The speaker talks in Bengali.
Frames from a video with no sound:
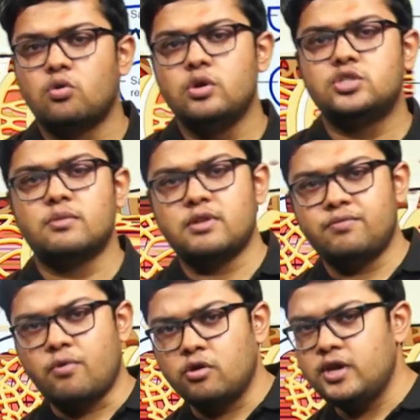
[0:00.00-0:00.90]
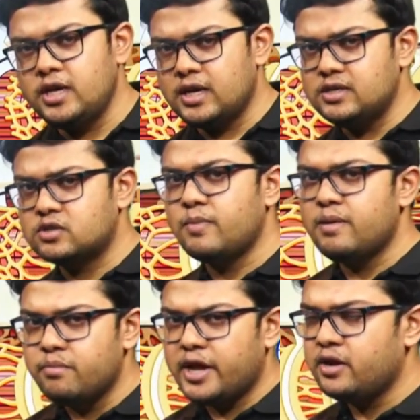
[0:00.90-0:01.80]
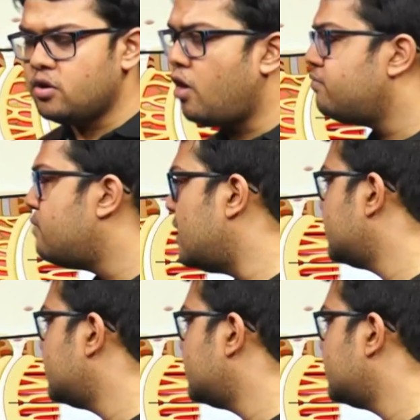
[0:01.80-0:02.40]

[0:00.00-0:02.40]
অর হুইচ অফ দ্য ফলোয়িং ইজ মেমব্রেন অফ